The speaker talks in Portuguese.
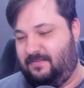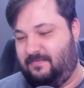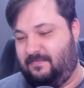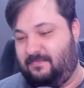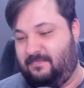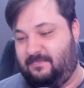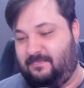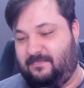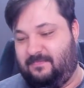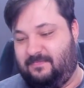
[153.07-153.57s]

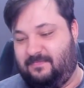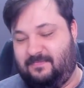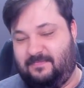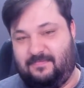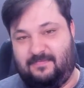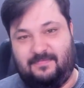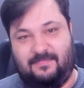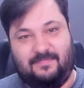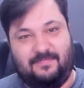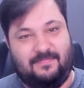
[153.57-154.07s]
Hum.
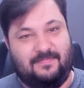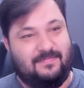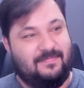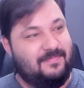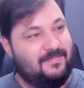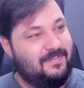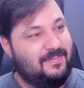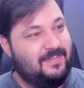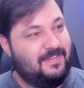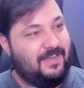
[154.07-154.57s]

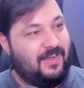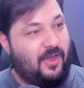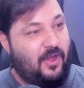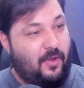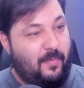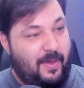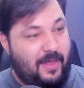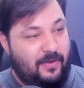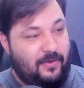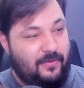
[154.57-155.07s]
Olha
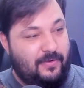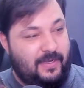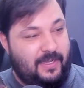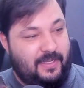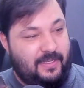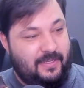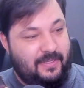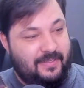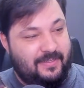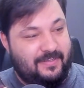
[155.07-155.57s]
o barulho,
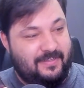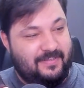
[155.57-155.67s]
hein?